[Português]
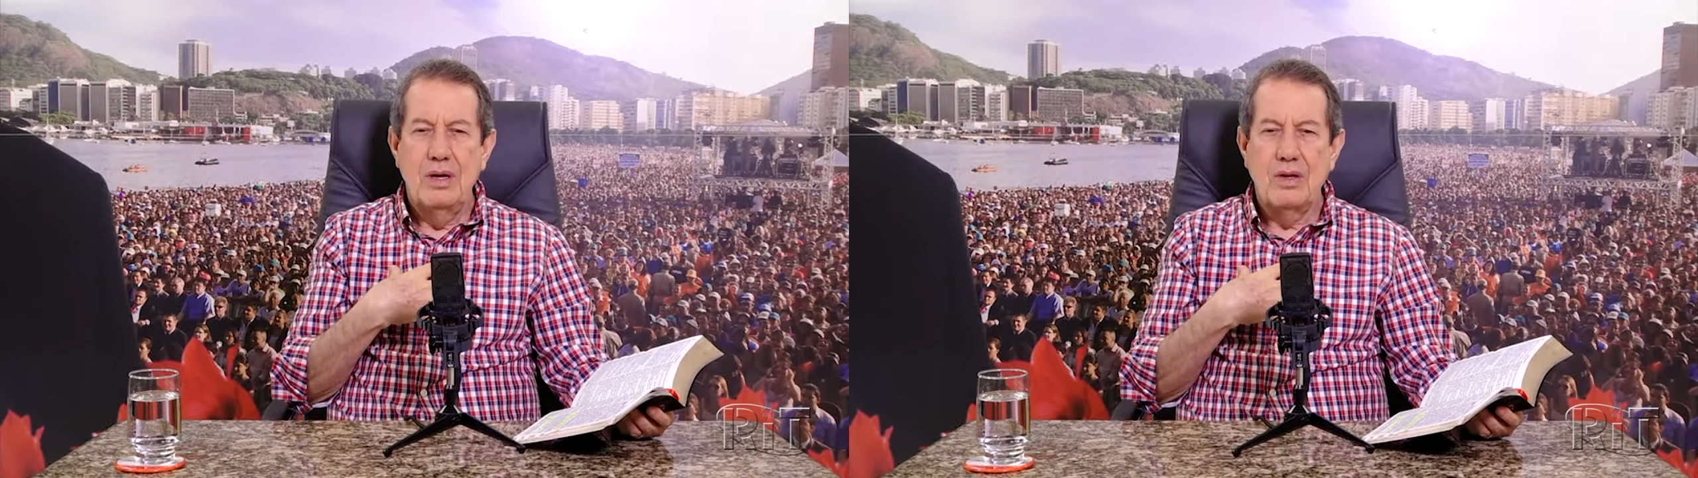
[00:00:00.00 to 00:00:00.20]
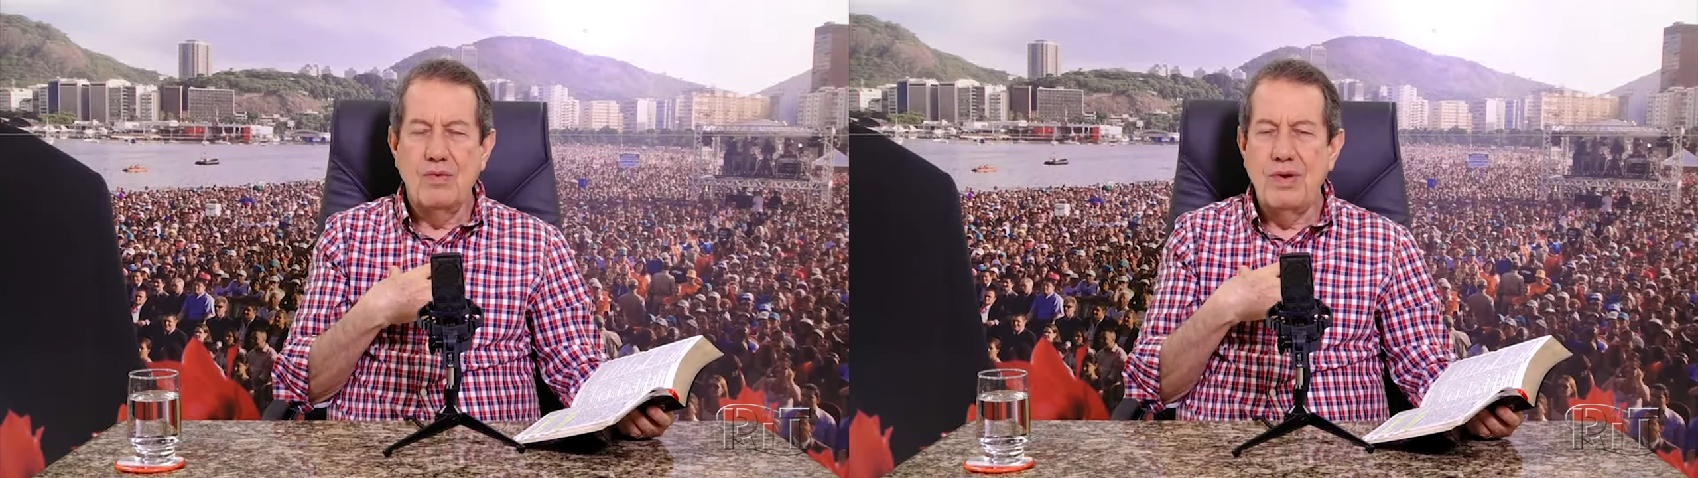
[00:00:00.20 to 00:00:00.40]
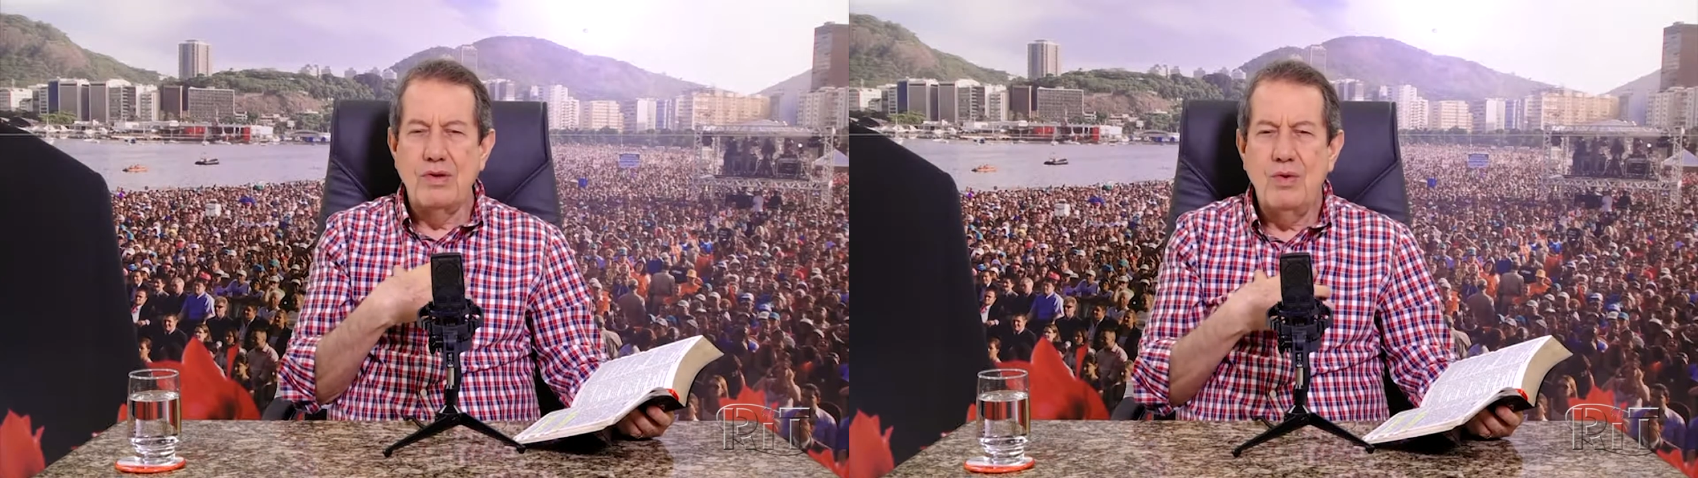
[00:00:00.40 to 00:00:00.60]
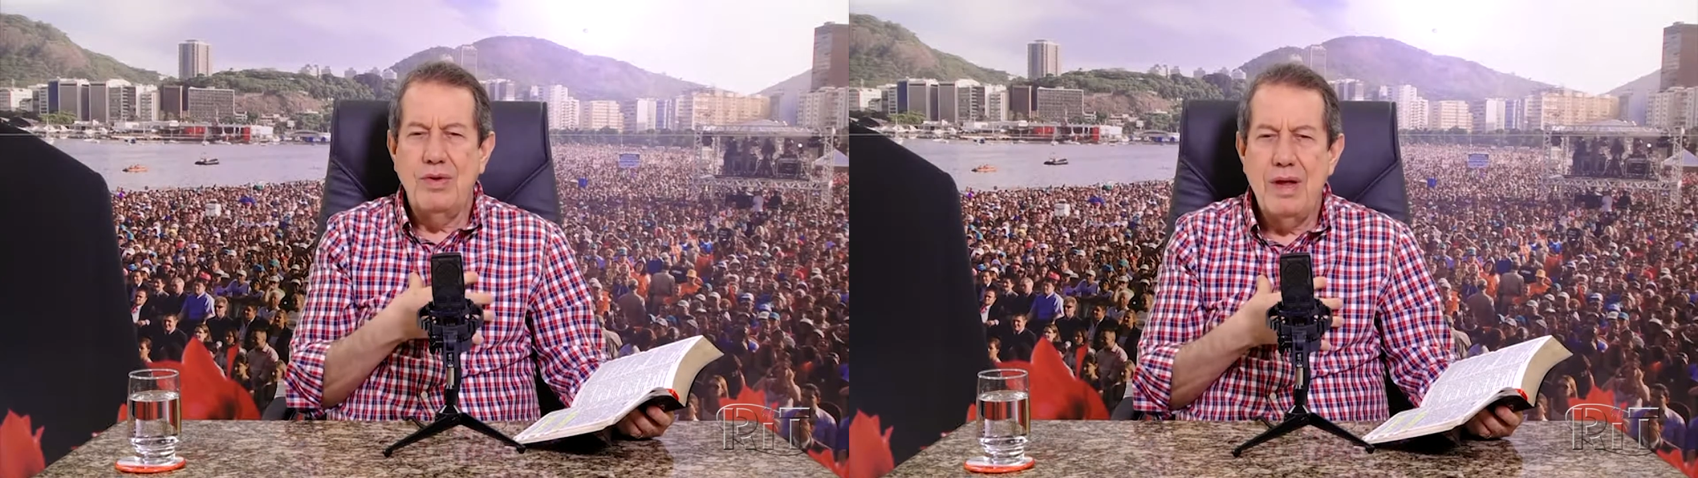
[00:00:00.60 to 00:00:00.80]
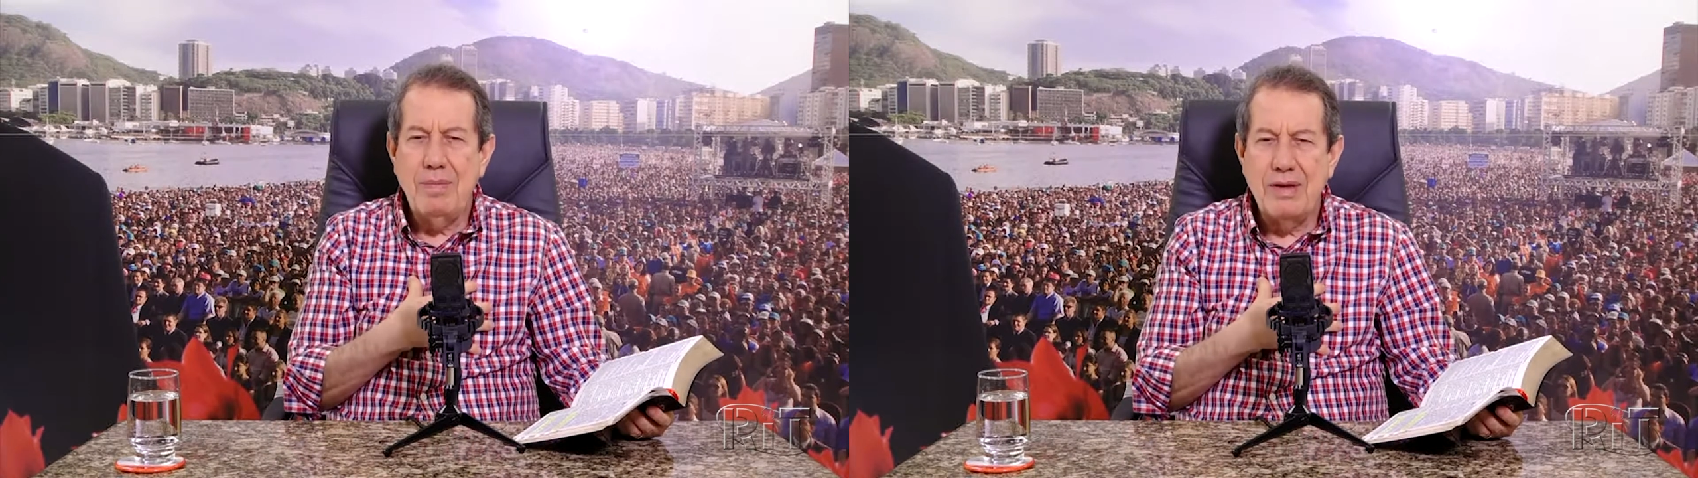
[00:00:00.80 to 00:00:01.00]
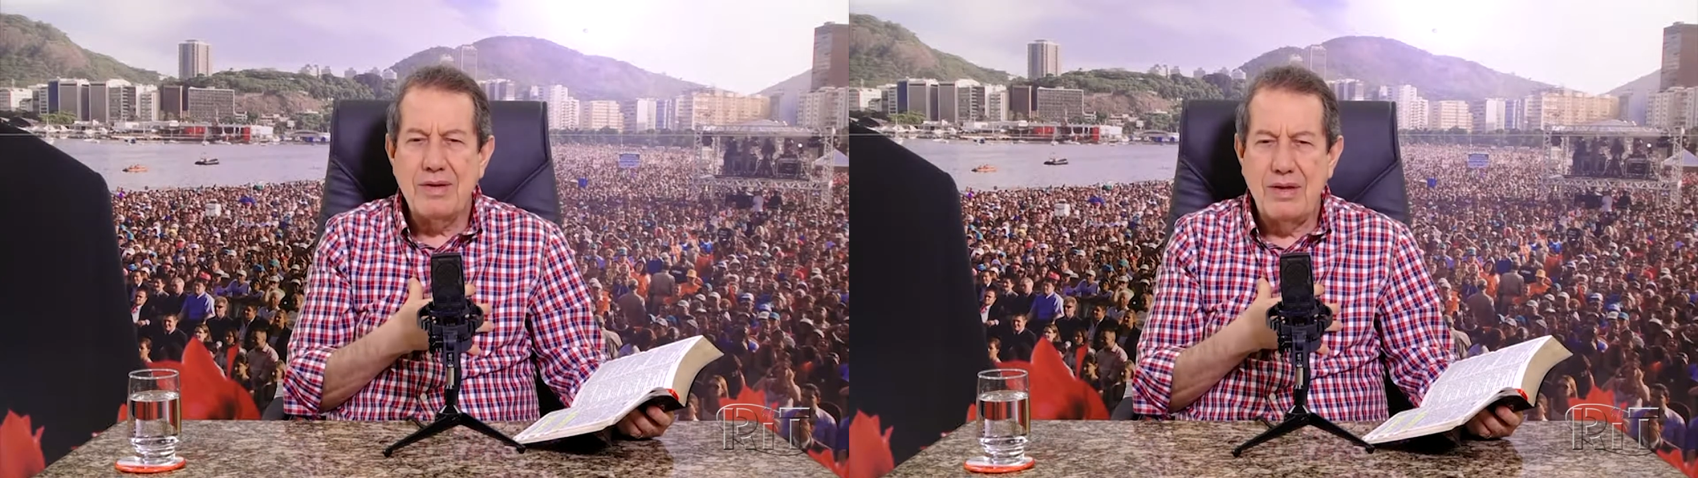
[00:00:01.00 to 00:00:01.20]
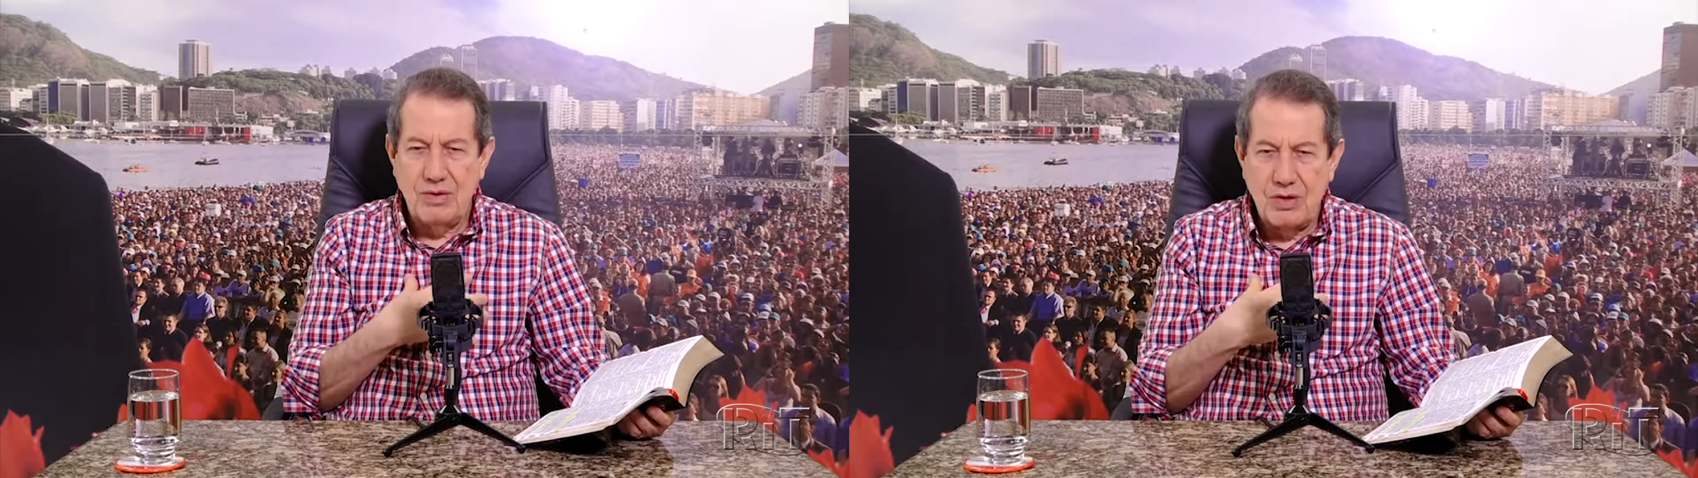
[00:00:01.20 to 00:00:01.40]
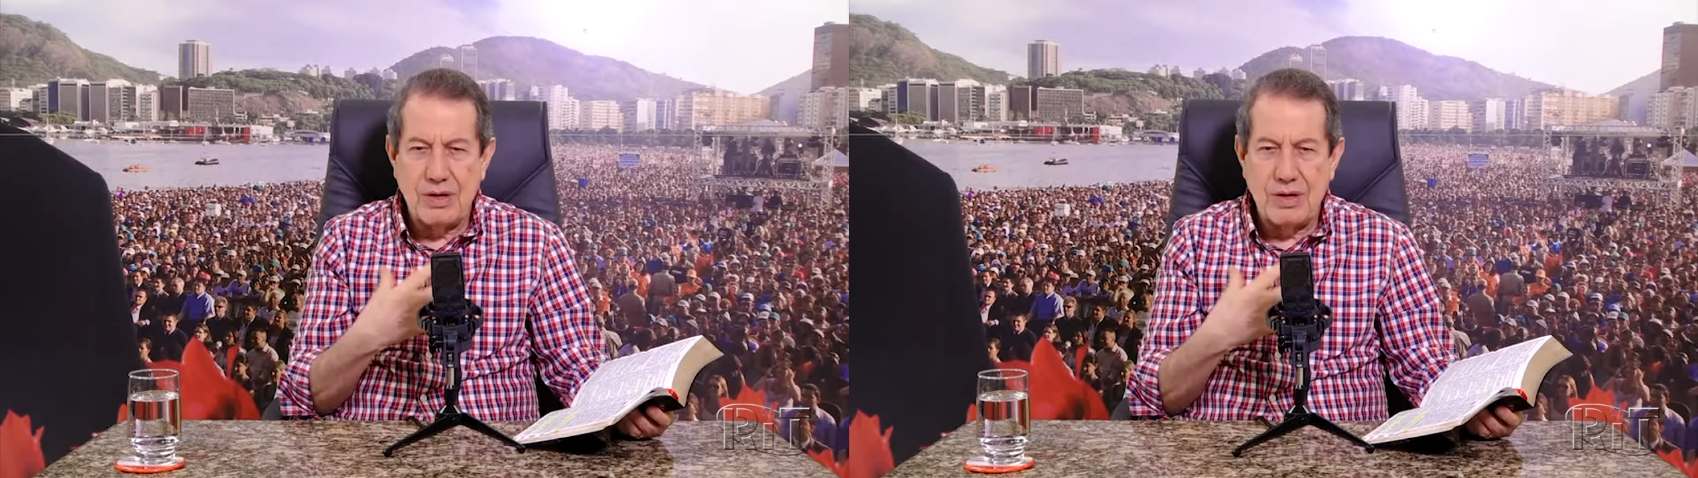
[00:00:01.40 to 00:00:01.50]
Talvez eu não tenha pensado nisso,